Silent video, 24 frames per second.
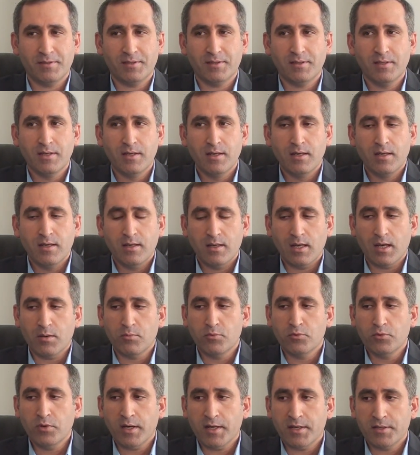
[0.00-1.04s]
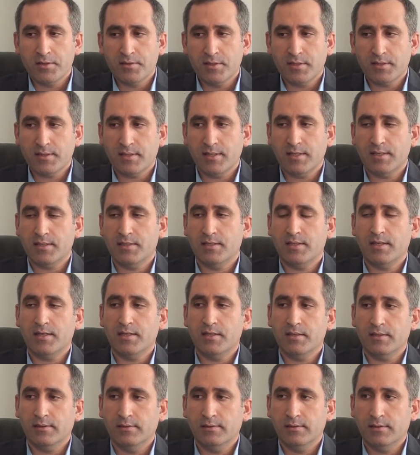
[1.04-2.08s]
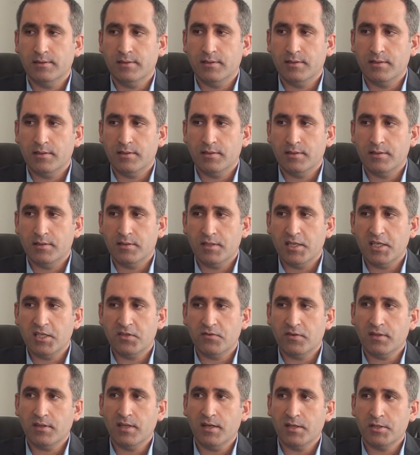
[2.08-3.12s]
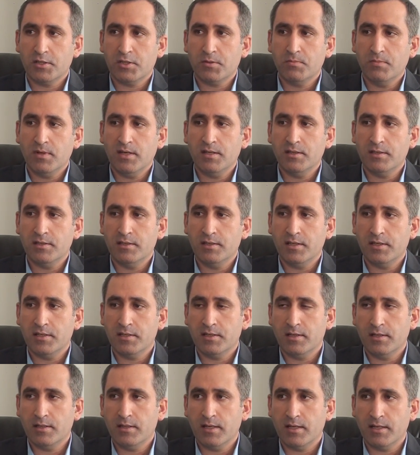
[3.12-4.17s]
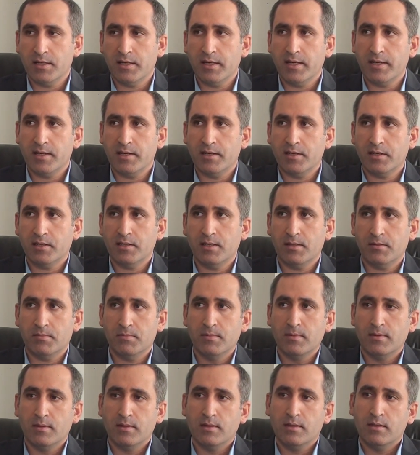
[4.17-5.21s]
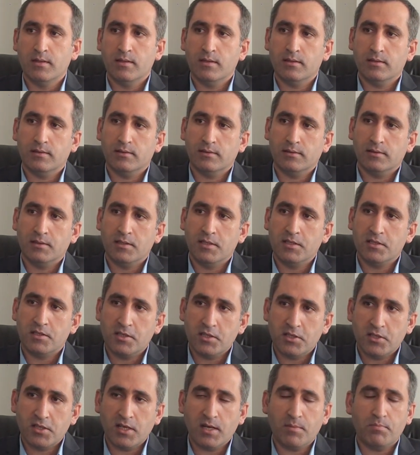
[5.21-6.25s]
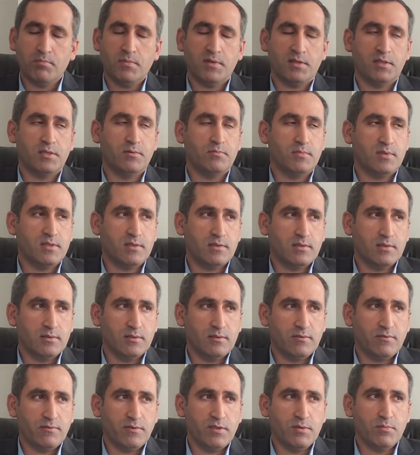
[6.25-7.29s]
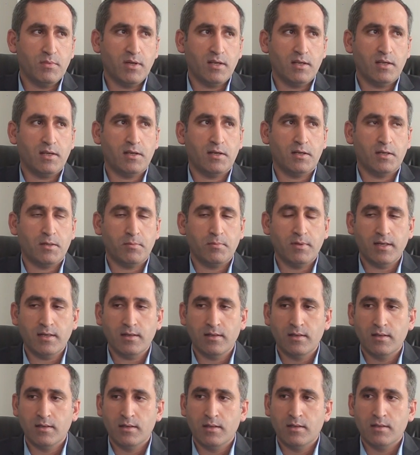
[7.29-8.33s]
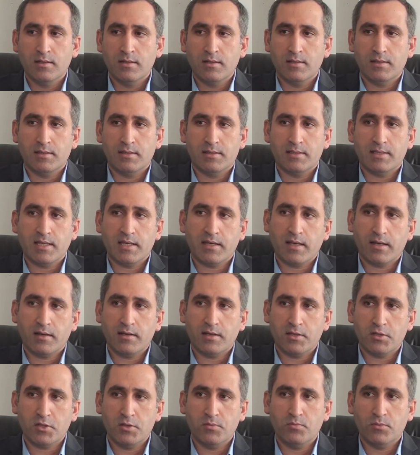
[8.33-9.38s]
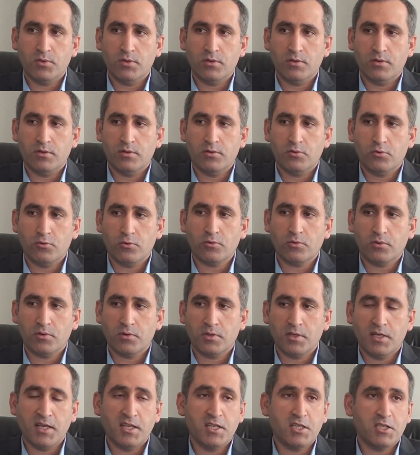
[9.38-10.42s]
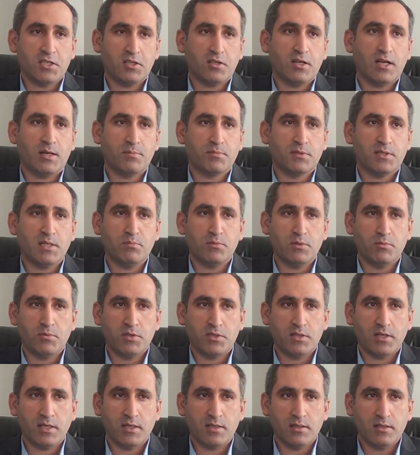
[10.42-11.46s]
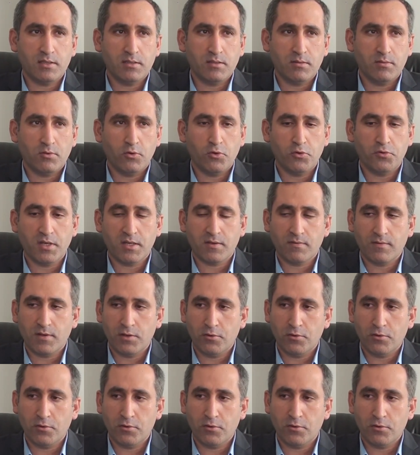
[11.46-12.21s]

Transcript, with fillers: Evet. Ya bunun haricinde sadece yani e, teşvik danışmanlığı ile ilgili değil. Genellikle e, hiç iş yapmadığımız e, firmalarla bile SGK şimdi çok geniş kapsamlı bir şeydir. Örnek